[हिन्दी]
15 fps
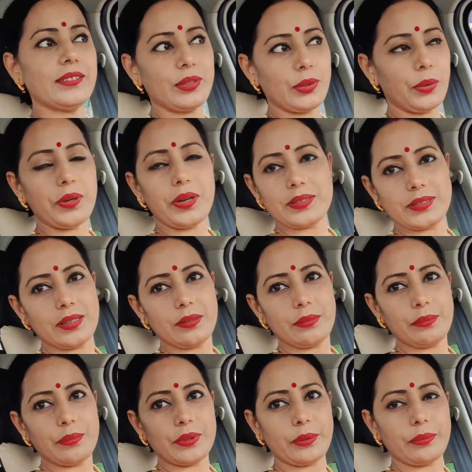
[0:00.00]
से थोड़ा सा
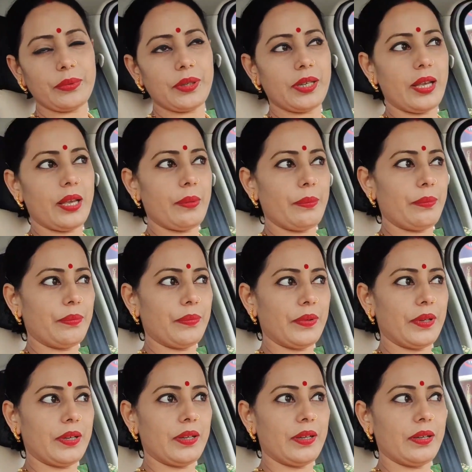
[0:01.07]
मतलब ये
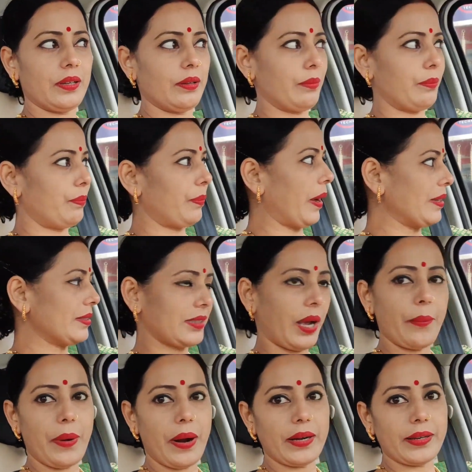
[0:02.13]
पास
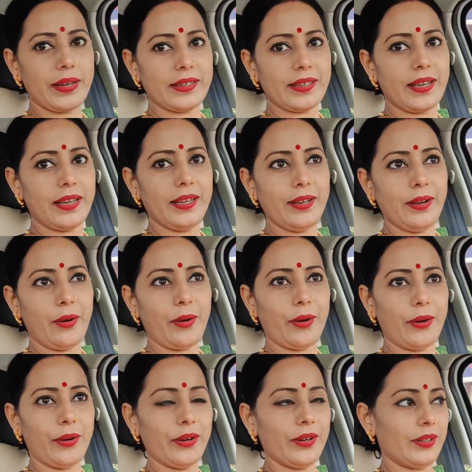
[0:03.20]
का मार्केट है
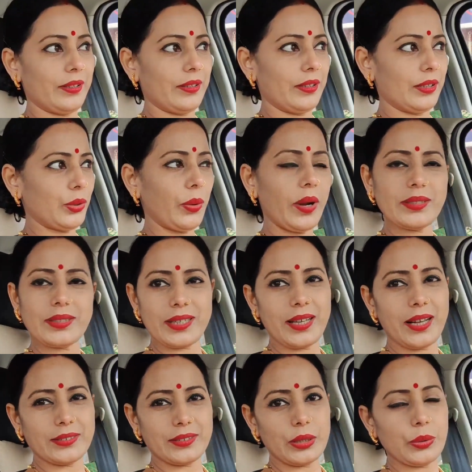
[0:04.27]
और थोड़ा सा
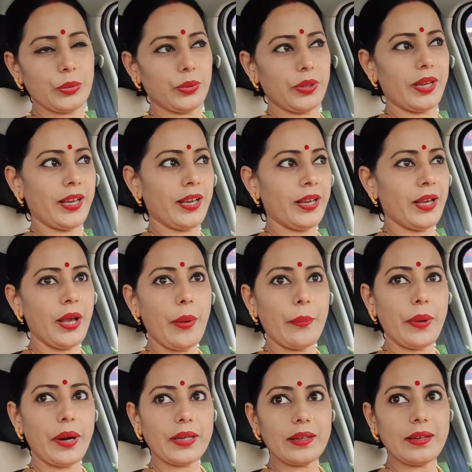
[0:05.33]
यहाँ से दूर है
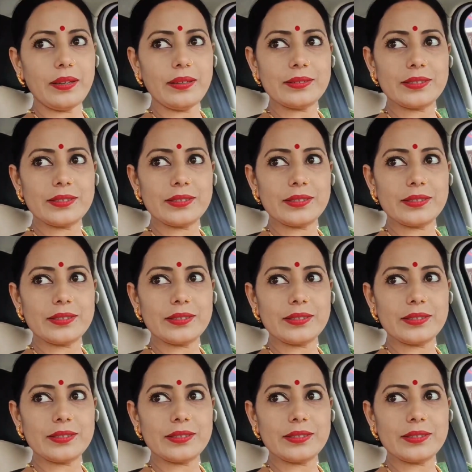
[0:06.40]
बट